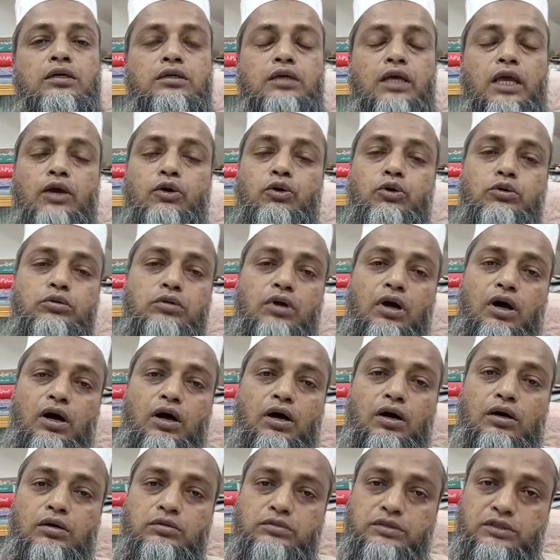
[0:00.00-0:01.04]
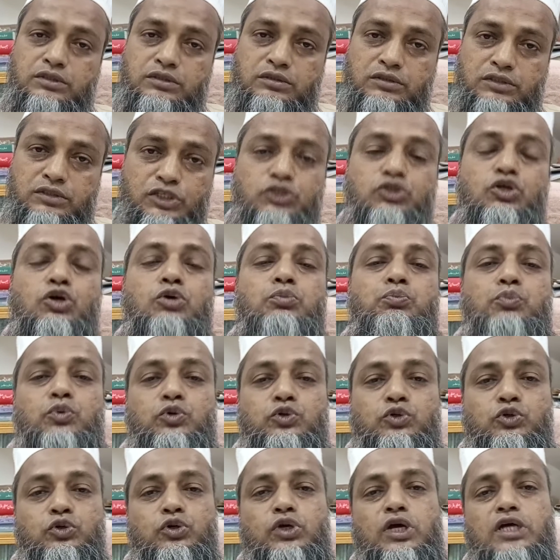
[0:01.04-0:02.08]
এখন তৃতীয়
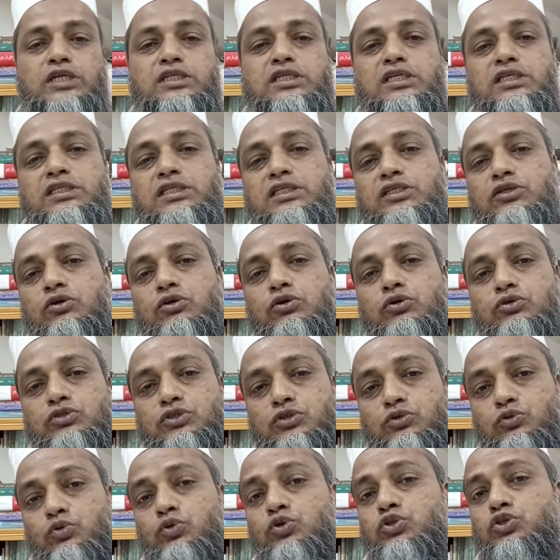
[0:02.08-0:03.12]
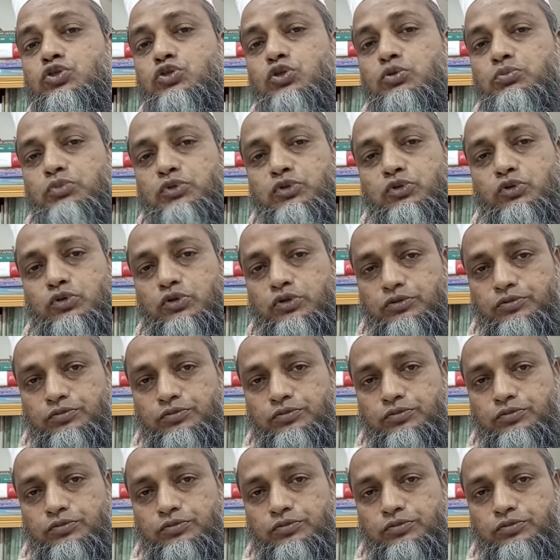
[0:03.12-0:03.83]
প্রসঙ্গে আসি সেটা হলো যে গুস্ত বিতরণ